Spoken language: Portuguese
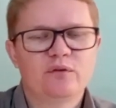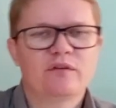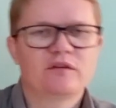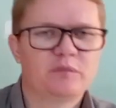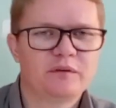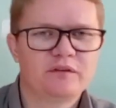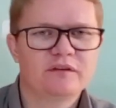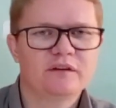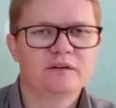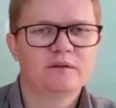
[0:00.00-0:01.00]
seja
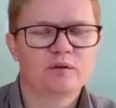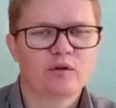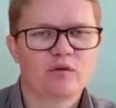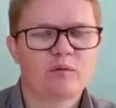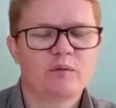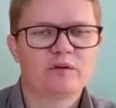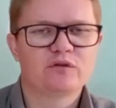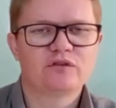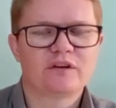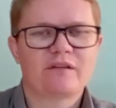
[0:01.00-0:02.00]
bem-vindo nesse momento
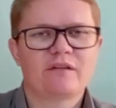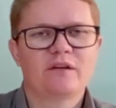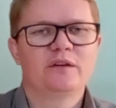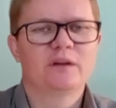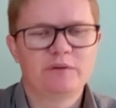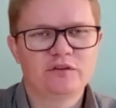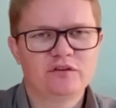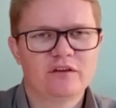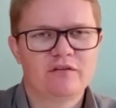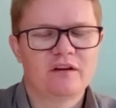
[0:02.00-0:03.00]
de oração e também de
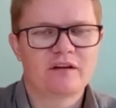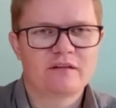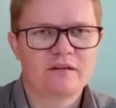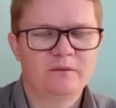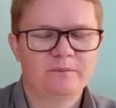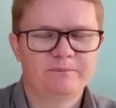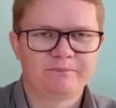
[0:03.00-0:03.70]
reflexão.